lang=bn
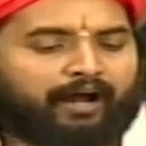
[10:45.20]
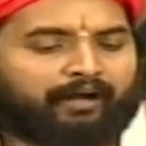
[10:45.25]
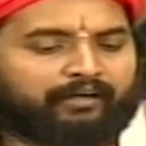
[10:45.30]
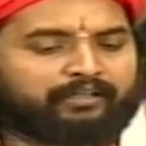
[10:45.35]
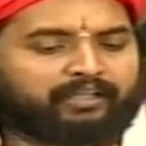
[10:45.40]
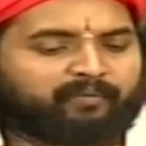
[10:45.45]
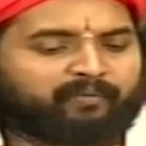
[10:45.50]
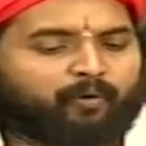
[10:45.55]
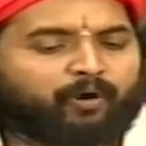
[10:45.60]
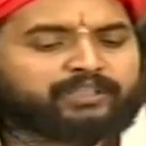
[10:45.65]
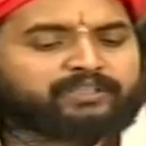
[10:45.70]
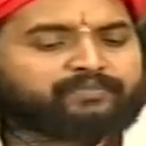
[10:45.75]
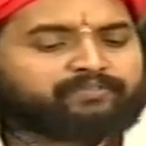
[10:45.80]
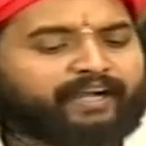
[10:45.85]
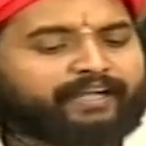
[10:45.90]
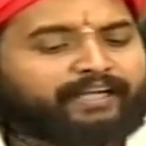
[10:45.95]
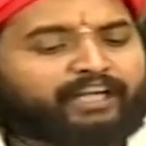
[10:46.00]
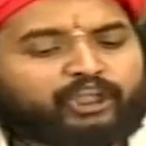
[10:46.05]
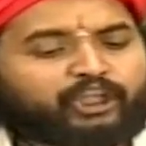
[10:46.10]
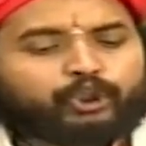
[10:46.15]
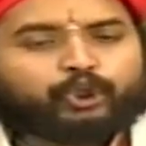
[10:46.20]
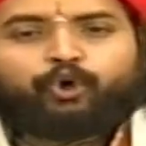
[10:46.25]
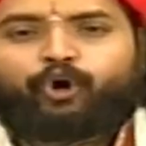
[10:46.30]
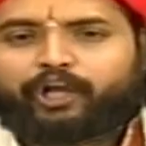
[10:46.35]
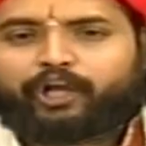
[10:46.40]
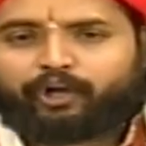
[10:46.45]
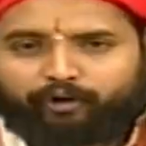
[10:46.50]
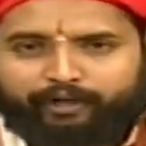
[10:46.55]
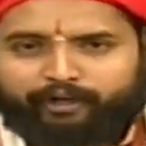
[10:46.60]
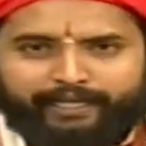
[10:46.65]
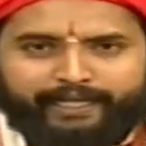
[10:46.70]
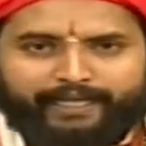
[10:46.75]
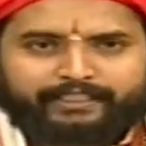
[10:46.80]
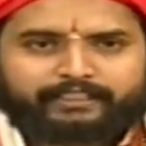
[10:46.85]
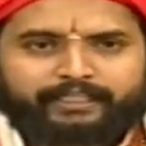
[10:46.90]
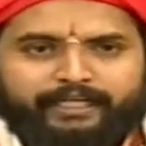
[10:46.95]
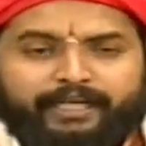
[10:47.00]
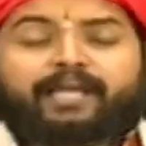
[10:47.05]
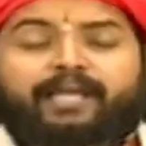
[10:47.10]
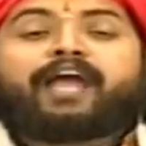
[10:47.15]
ডিভোর্স ফাইলে সই হয়ে
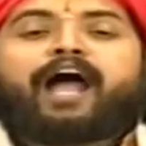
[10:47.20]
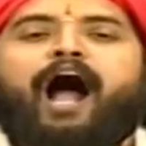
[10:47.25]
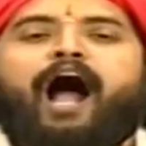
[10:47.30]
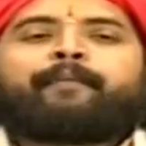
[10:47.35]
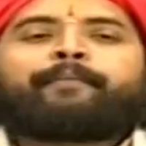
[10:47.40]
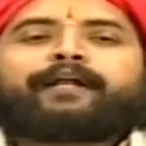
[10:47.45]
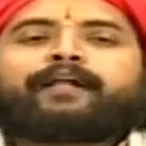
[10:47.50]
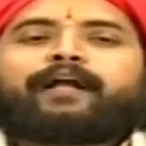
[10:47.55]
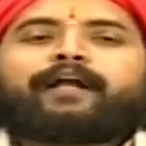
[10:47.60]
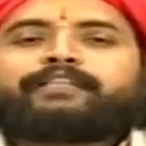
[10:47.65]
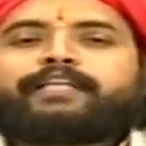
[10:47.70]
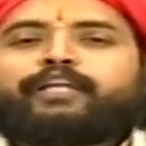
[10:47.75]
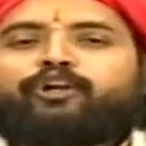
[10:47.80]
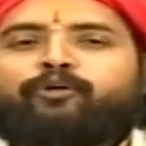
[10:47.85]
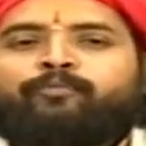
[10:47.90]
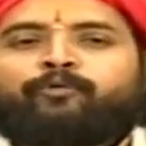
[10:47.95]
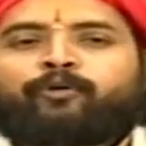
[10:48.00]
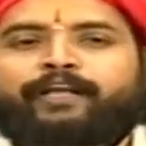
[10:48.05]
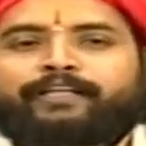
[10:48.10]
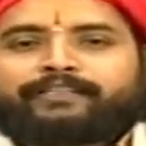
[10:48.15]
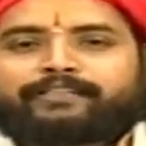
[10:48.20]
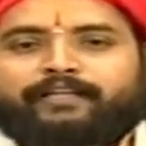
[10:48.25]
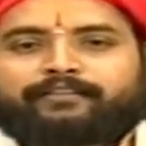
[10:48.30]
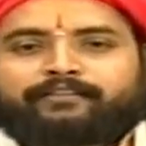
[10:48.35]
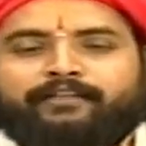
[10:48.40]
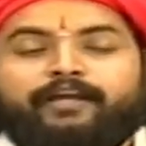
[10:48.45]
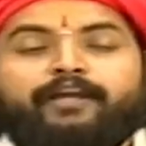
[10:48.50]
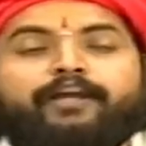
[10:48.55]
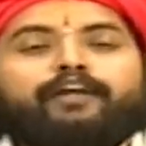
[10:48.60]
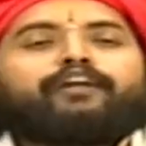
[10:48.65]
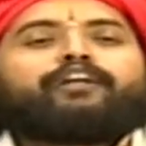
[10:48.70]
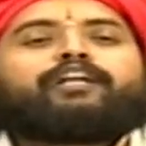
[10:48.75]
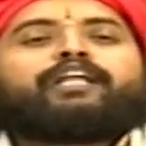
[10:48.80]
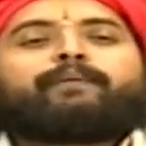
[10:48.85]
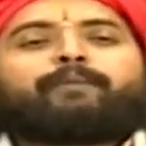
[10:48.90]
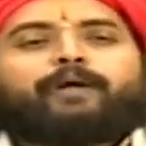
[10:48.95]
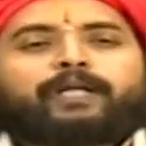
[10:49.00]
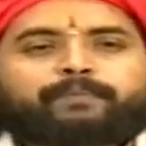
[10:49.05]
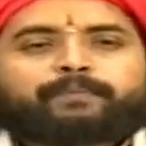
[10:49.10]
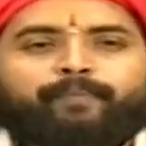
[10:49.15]
গেছে আমার কাছে এরকমও কেস আছে
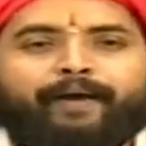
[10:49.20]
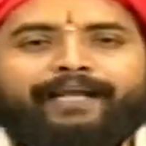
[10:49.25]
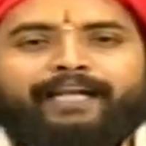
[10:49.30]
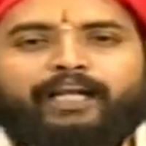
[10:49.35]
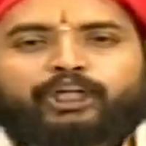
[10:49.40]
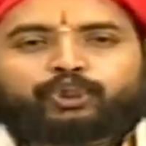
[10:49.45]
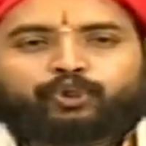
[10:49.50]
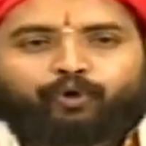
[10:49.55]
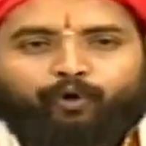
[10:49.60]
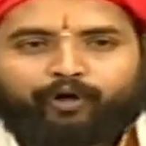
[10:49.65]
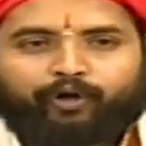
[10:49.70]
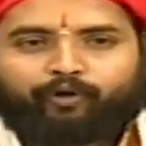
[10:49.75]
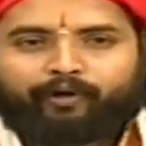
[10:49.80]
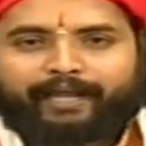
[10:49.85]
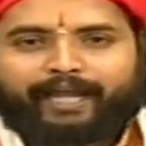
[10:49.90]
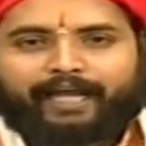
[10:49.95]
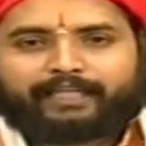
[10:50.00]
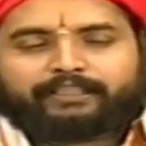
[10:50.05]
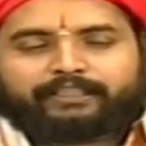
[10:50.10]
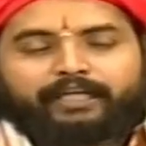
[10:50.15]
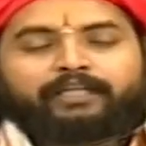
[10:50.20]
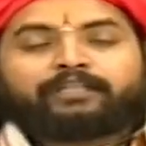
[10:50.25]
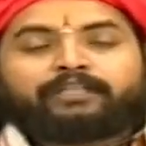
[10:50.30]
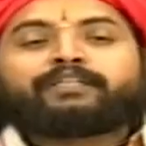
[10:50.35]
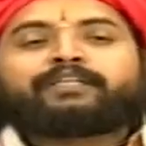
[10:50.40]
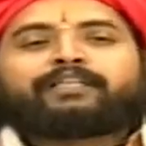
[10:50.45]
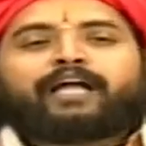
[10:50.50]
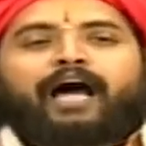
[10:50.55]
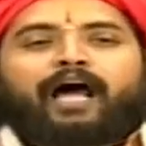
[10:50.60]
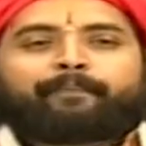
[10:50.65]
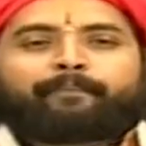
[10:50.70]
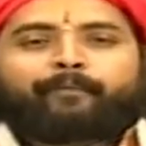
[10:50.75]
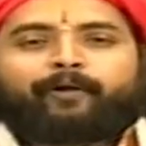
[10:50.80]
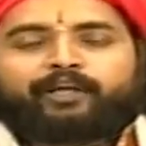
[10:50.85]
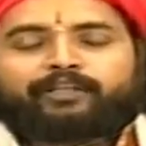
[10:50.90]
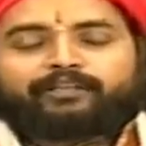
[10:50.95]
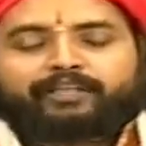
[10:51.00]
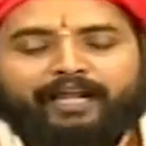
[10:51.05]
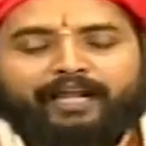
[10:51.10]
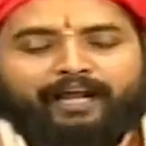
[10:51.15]
ডিভোর্স ফাইলে সই হয়ে গেছে তারপরে
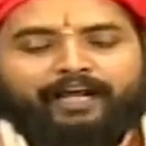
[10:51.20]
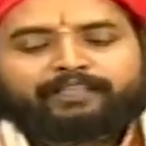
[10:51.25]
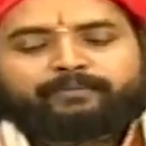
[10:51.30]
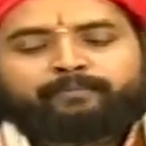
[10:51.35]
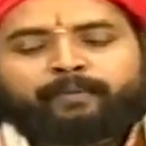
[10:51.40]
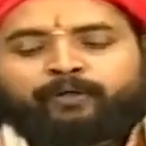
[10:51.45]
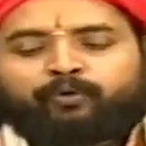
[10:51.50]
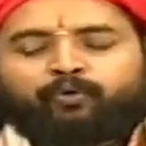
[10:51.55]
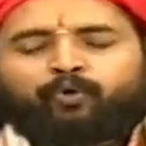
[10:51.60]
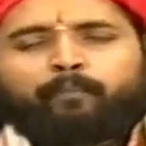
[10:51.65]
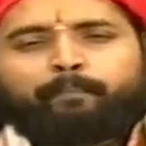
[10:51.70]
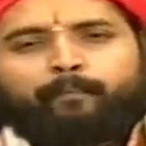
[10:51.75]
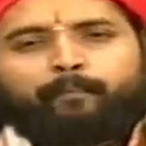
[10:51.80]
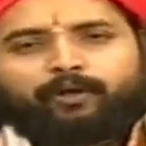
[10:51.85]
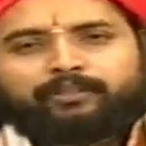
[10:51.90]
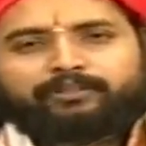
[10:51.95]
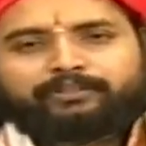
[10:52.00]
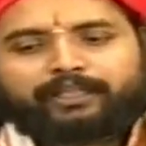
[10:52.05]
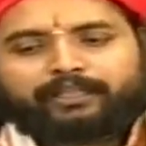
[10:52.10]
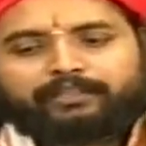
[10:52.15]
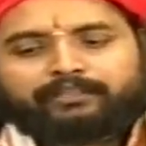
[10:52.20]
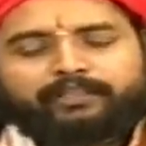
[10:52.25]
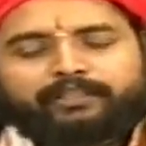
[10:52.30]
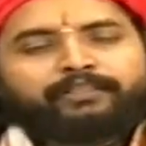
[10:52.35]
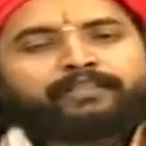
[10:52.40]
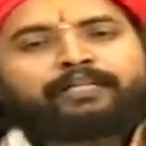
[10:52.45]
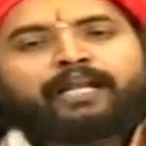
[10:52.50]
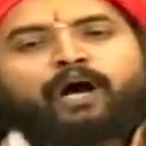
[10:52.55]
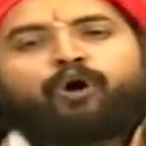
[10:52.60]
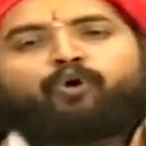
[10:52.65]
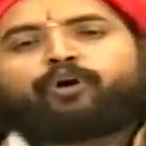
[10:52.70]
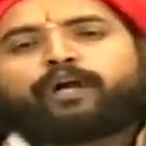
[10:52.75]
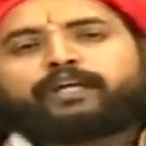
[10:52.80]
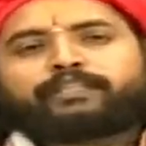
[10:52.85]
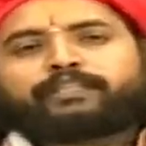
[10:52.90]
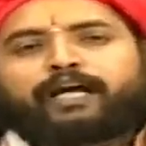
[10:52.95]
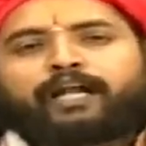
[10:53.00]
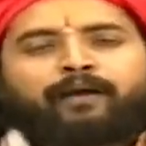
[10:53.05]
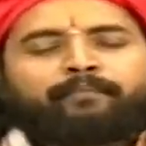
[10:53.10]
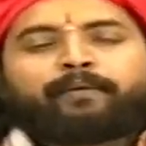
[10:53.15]
তার হাজব্যান্ড খুব পস্তাচ্ছে যে না ওকে
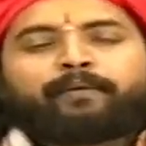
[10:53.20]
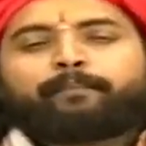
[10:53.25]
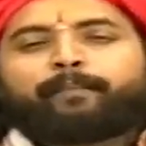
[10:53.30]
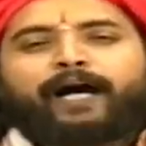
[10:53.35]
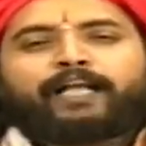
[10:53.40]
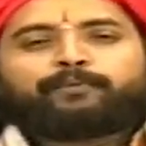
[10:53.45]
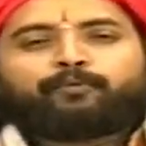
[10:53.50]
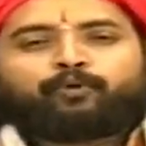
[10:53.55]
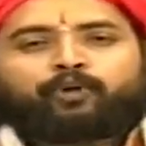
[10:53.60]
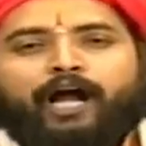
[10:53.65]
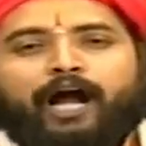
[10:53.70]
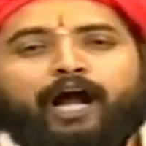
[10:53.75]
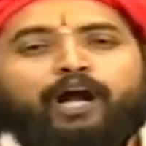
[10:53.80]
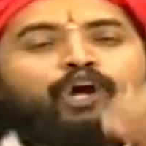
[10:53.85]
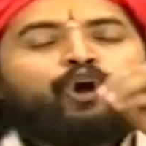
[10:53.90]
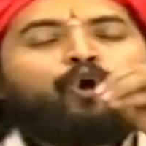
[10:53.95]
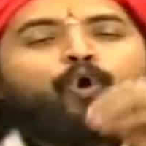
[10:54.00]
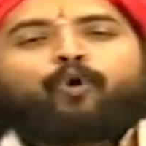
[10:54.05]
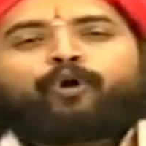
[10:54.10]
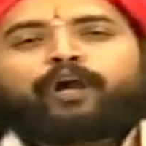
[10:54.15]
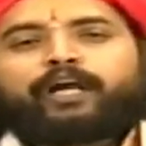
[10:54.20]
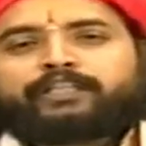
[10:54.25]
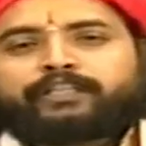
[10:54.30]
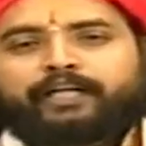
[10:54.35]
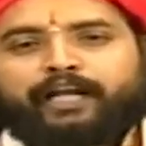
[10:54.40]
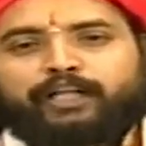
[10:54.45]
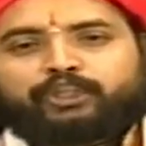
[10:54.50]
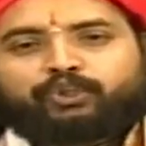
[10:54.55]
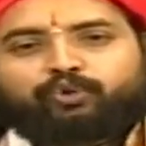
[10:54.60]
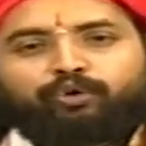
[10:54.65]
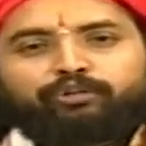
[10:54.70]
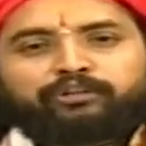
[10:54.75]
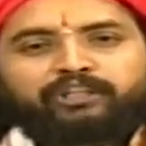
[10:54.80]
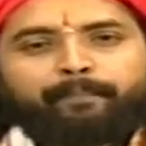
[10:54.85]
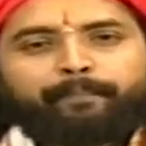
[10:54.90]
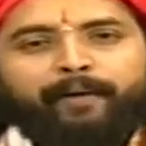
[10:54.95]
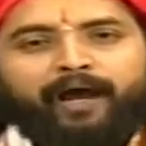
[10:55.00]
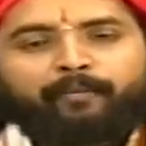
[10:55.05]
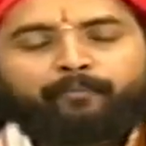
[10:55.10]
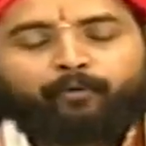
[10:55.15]
ছাড়া আমি বাঁচবো না ওকে ছাড়া চলতে
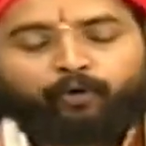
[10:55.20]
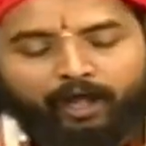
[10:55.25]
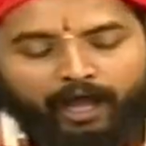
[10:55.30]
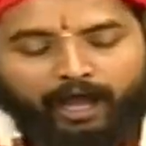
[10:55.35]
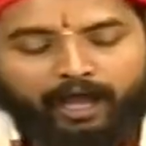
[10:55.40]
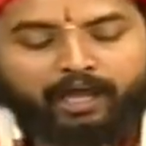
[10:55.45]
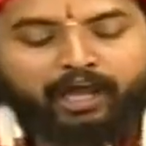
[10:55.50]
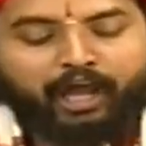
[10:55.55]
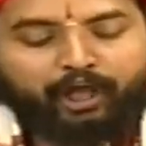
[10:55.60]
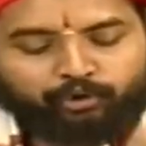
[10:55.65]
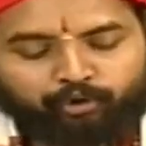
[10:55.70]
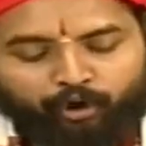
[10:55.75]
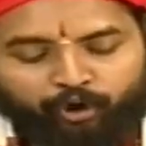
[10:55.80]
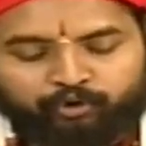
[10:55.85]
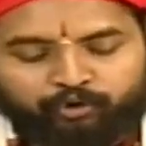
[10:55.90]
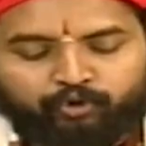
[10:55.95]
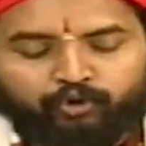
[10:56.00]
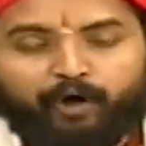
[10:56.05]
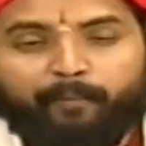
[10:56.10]
পারবো না তন্ত্র